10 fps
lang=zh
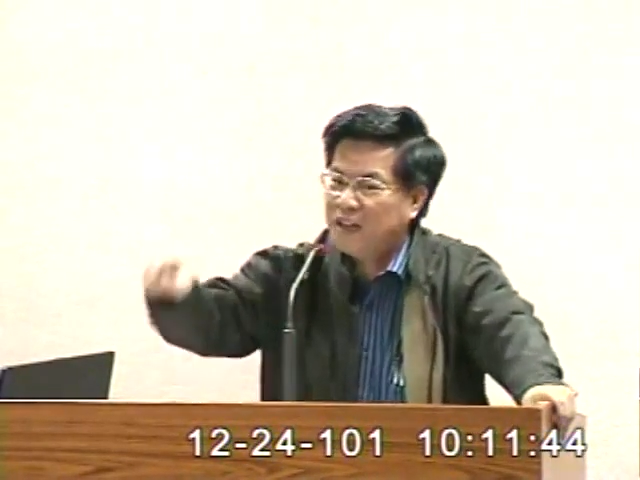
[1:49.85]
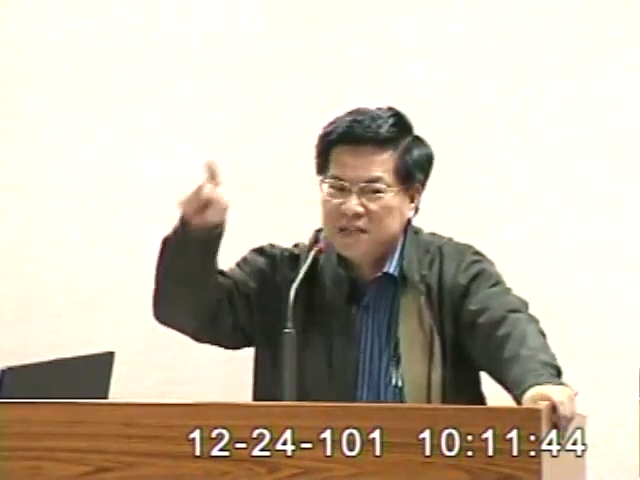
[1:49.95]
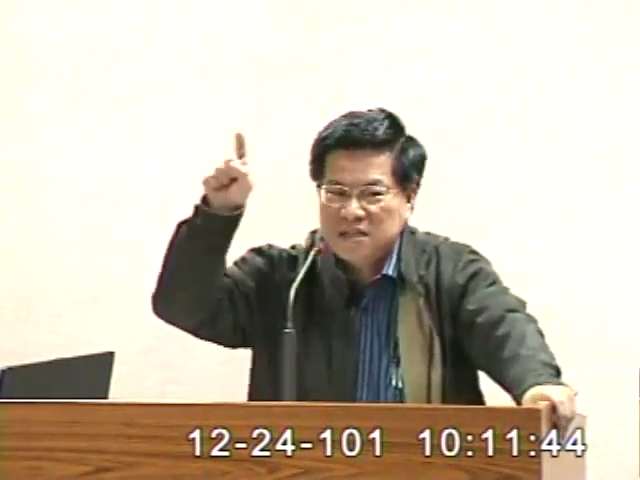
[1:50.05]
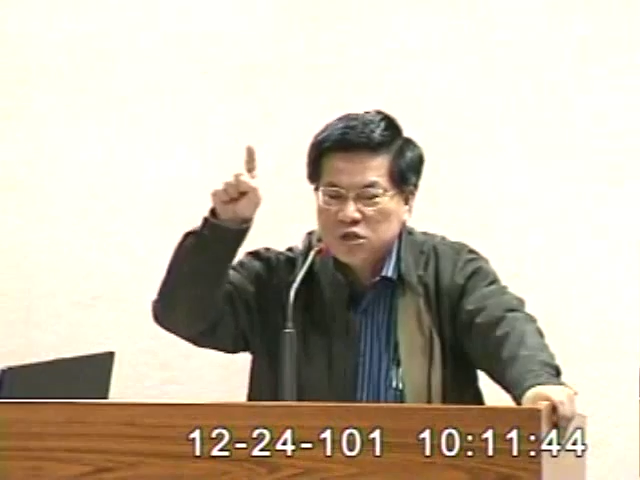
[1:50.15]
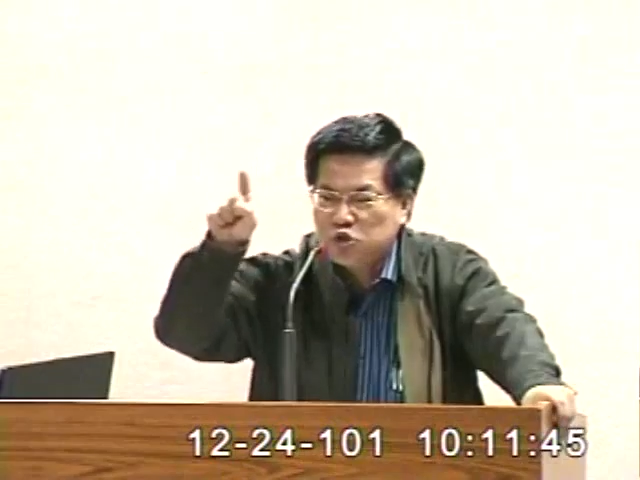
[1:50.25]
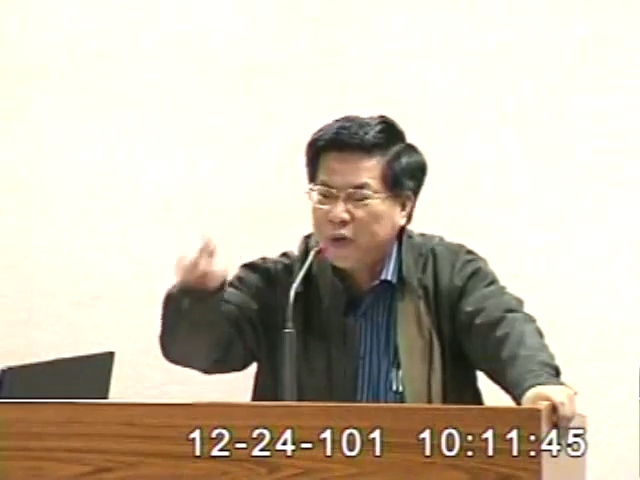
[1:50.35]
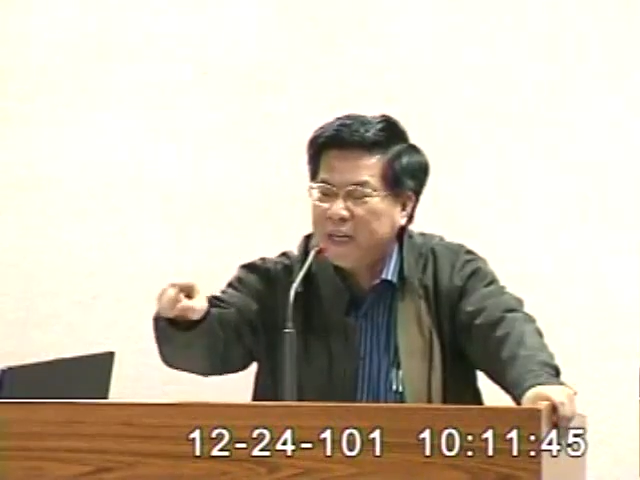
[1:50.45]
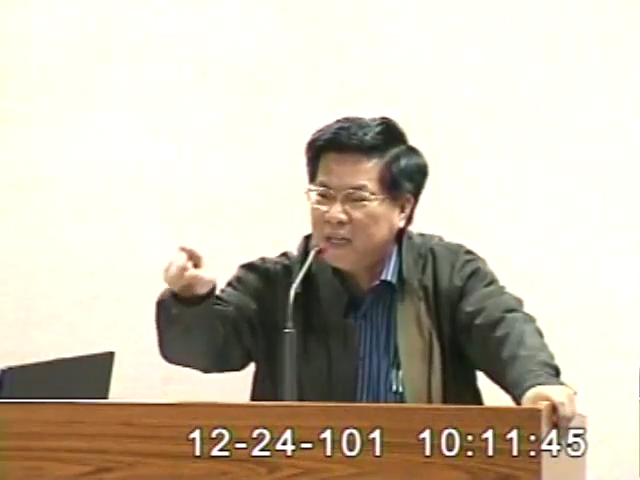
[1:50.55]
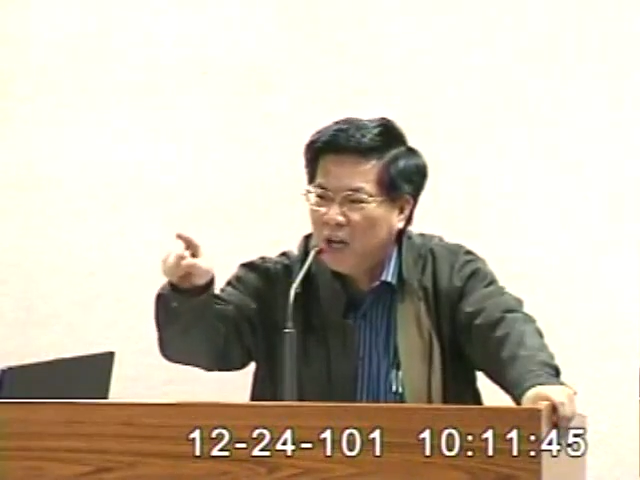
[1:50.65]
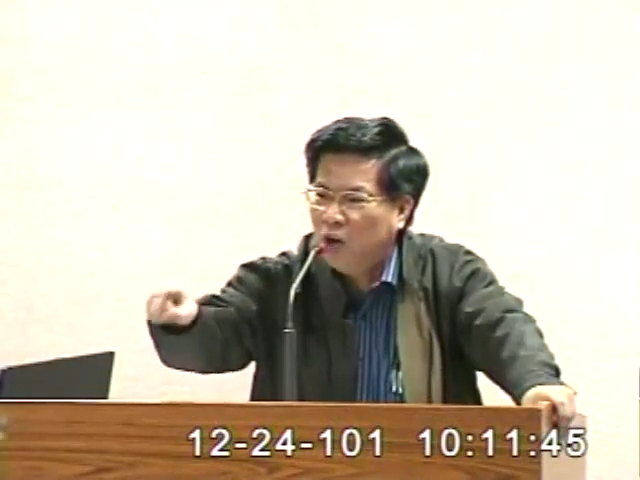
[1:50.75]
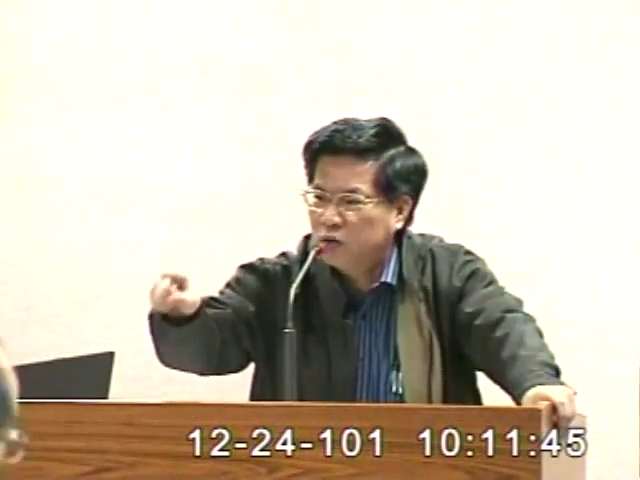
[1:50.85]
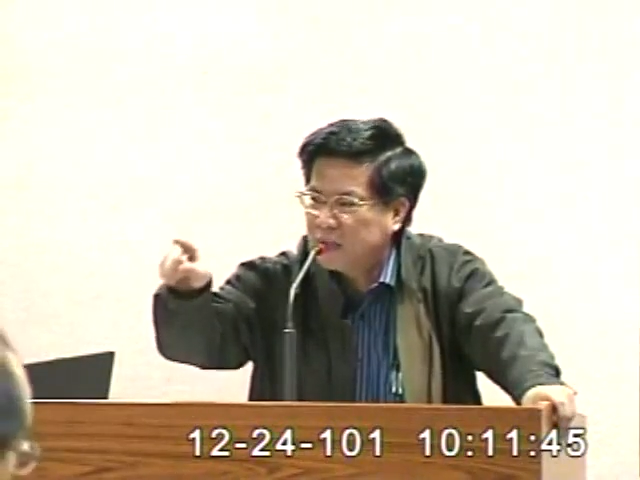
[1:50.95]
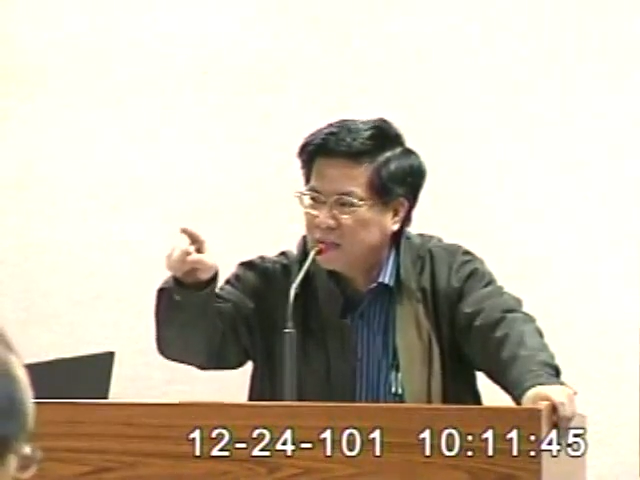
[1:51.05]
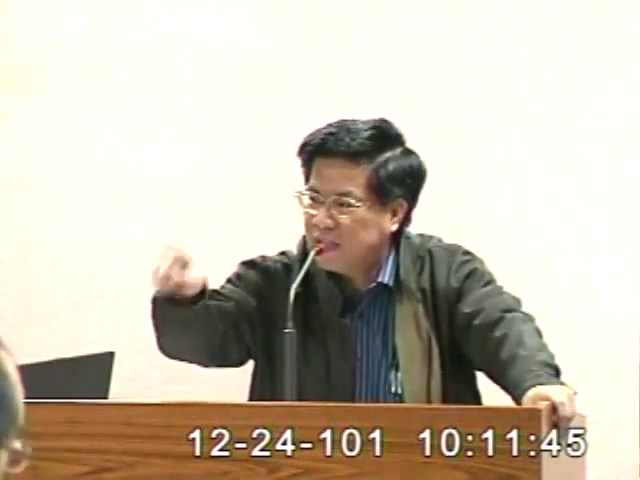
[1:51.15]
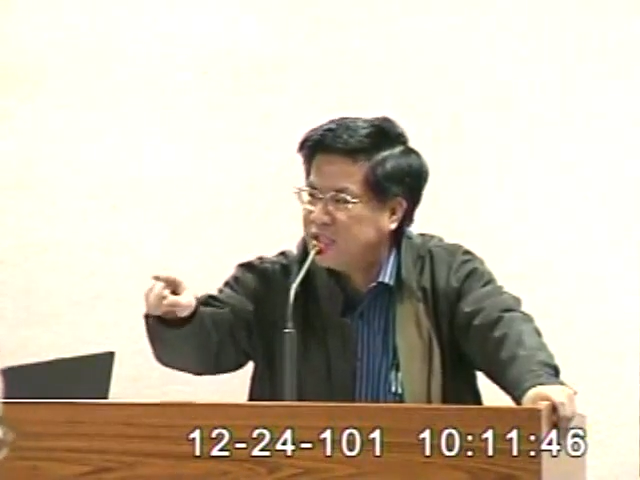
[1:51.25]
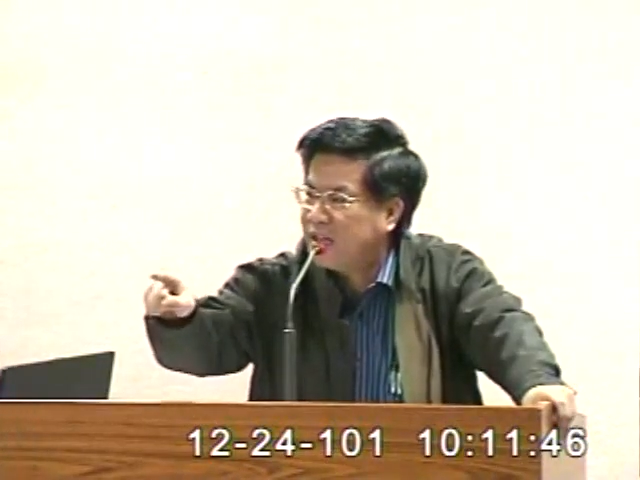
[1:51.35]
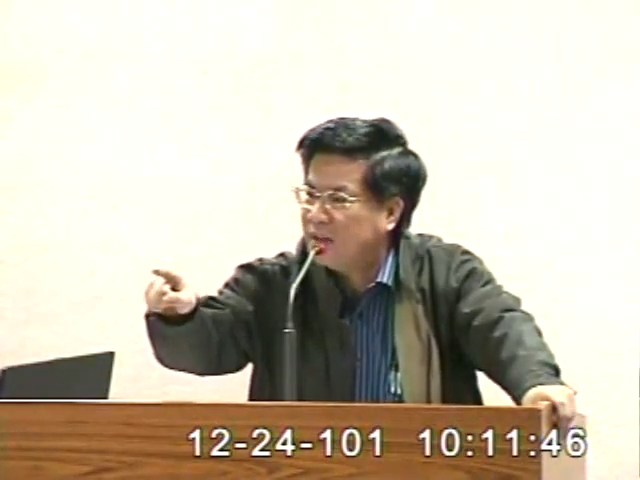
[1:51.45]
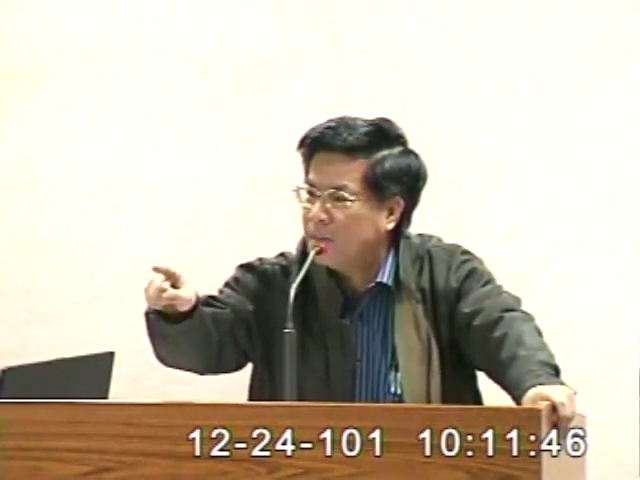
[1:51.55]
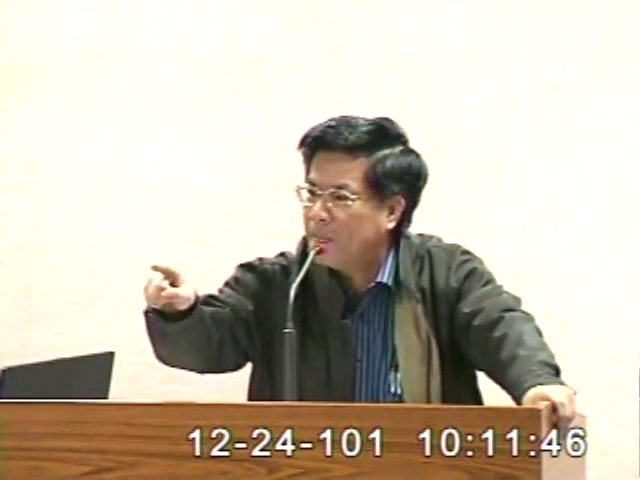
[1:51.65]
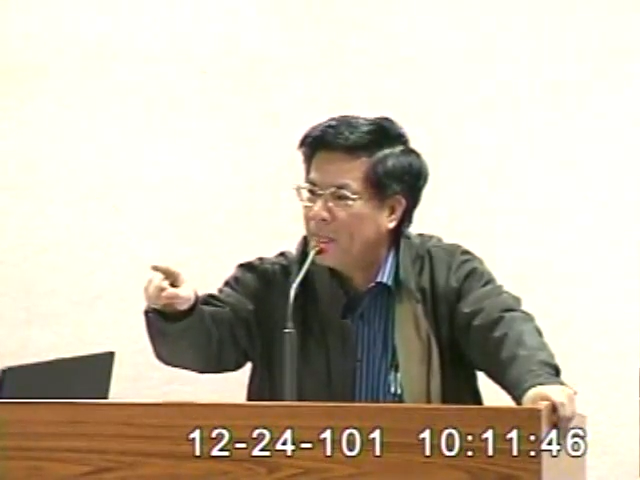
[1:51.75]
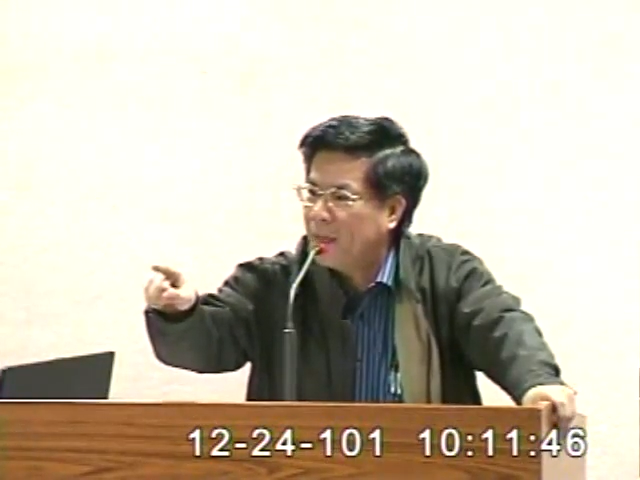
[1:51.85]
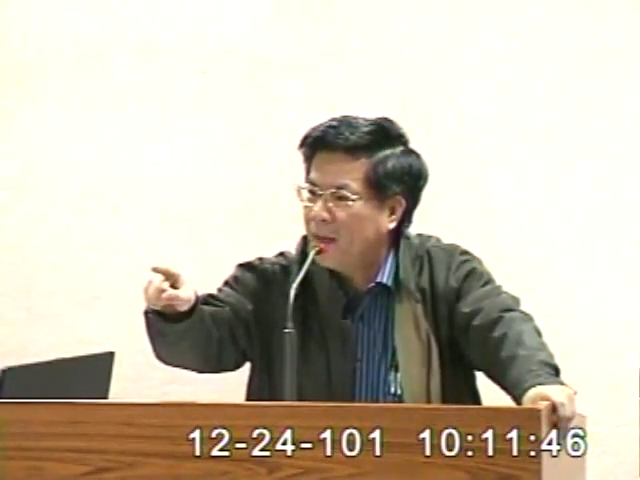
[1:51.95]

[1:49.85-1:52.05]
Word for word: 个人是最后的底线。